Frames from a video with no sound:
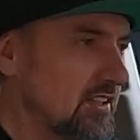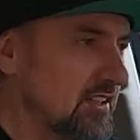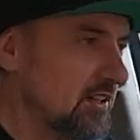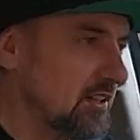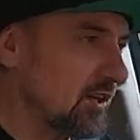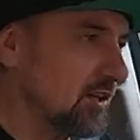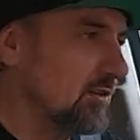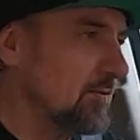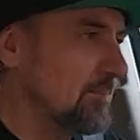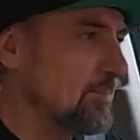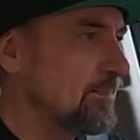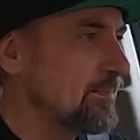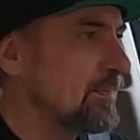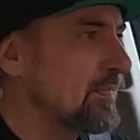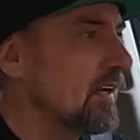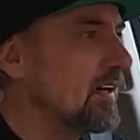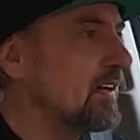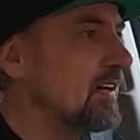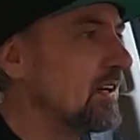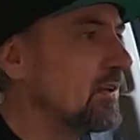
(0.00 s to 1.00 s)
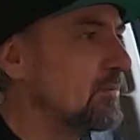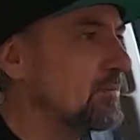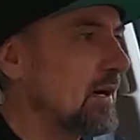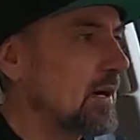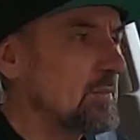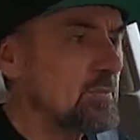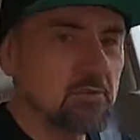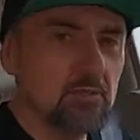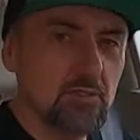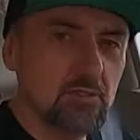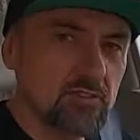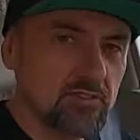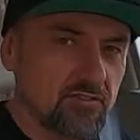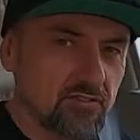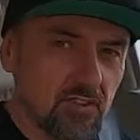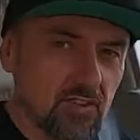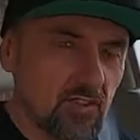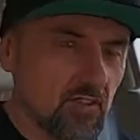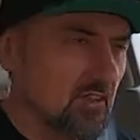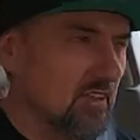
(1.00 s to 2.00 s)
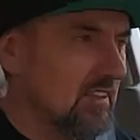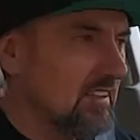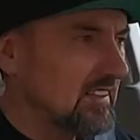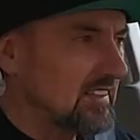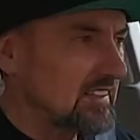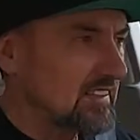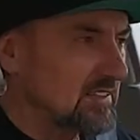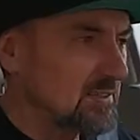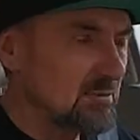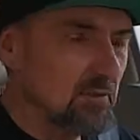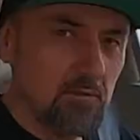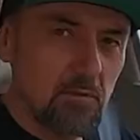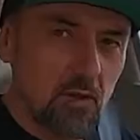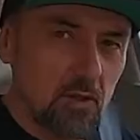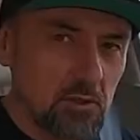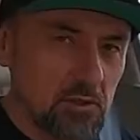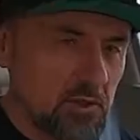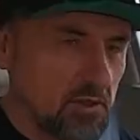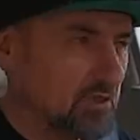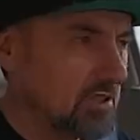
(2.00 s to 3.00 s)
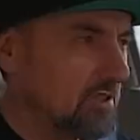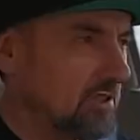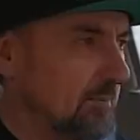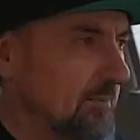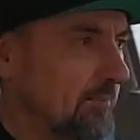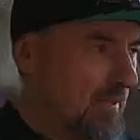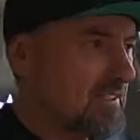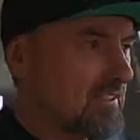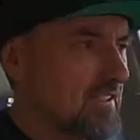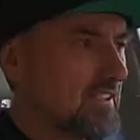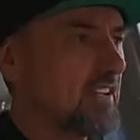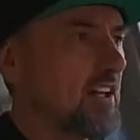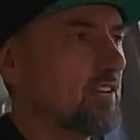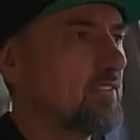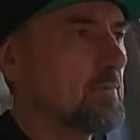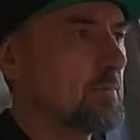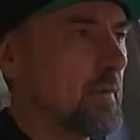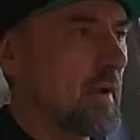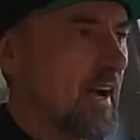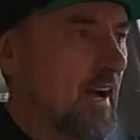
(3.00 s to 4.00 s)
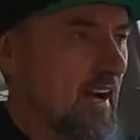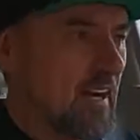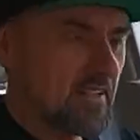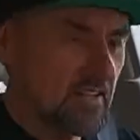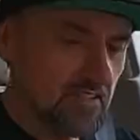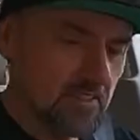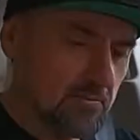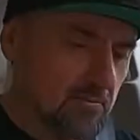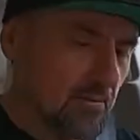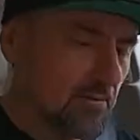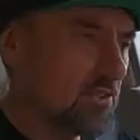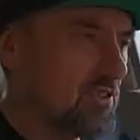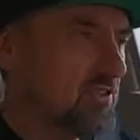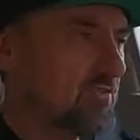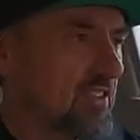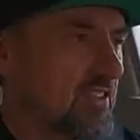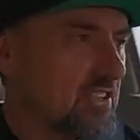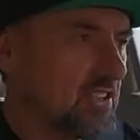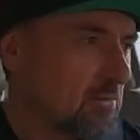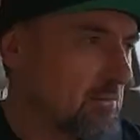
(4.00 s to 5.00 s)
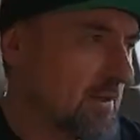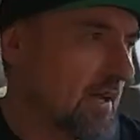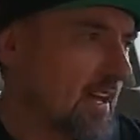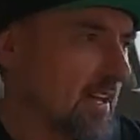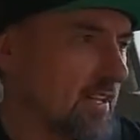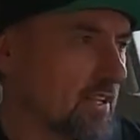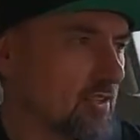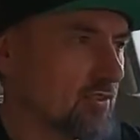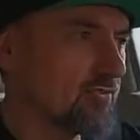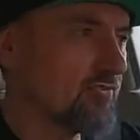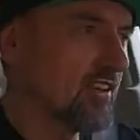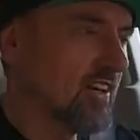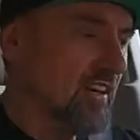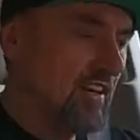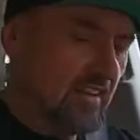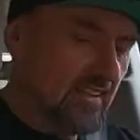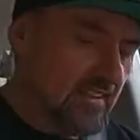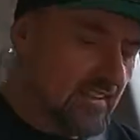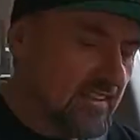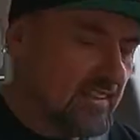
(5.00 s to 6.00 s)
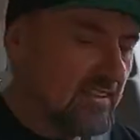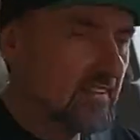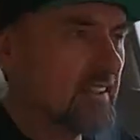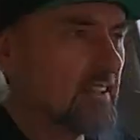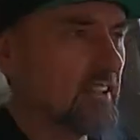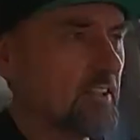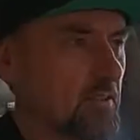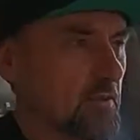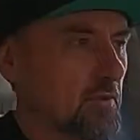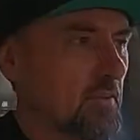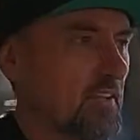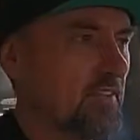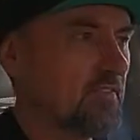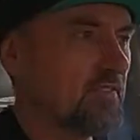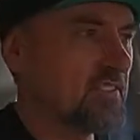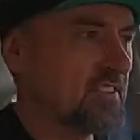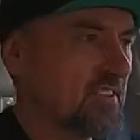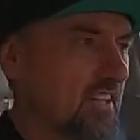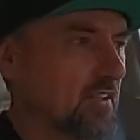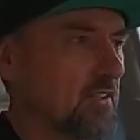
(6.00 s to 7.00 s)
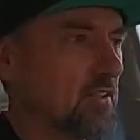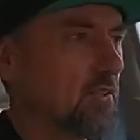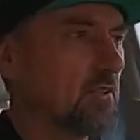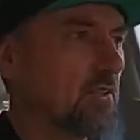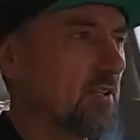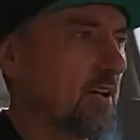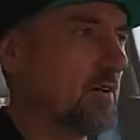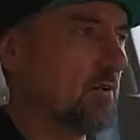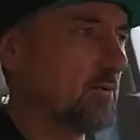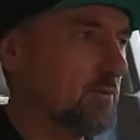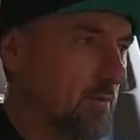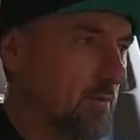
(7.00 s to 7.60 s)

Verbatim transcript: Clio ma mnóstwo słabości. Plastikowy mechanizm od dźwigni biegów, linki, które wyskakują